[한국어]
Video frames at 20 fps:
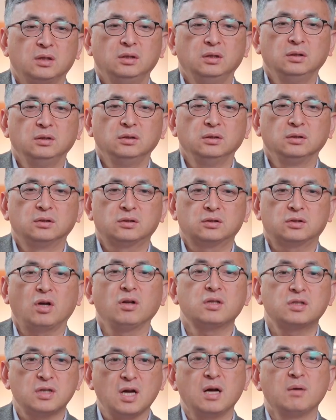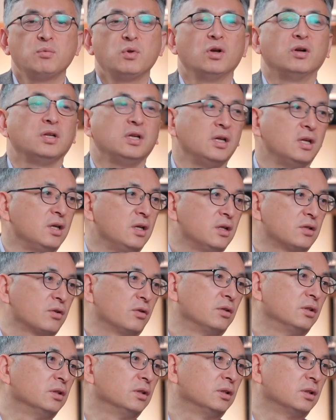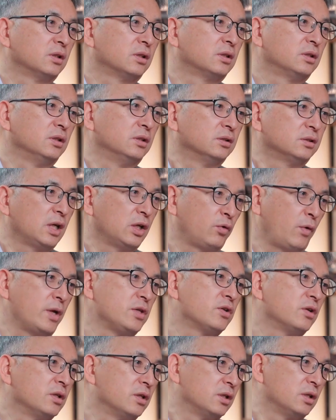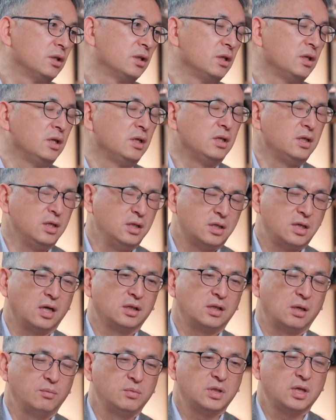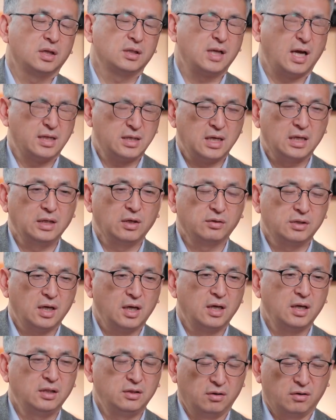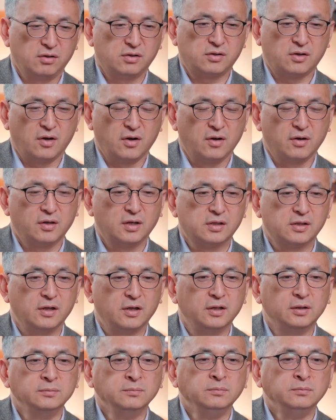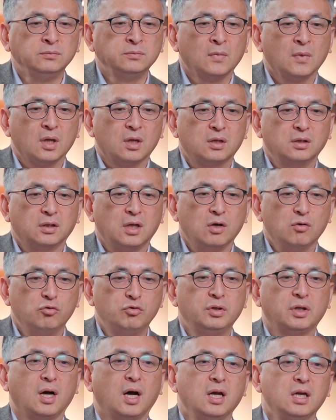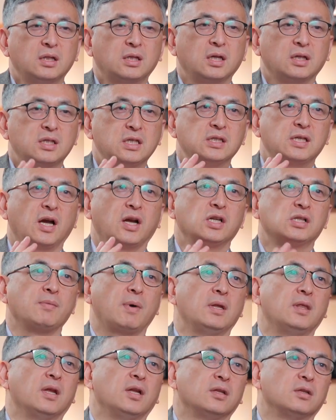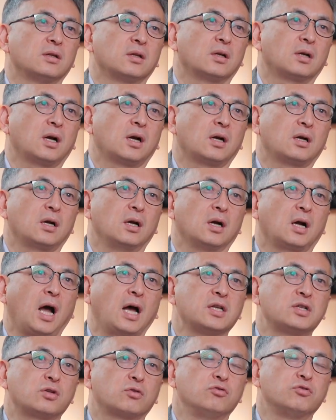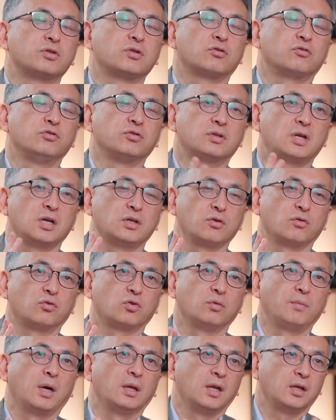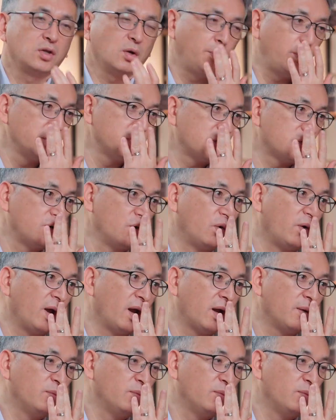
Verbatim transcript: 그 첫 장면이 저는 그 사도행전 2장, 음. 3장, 4장이라고 생각이 들었어요. 그래서 네. 그게 우리가 지상에서 만난 그러니까 구체적으로 만난 첫 번째 교회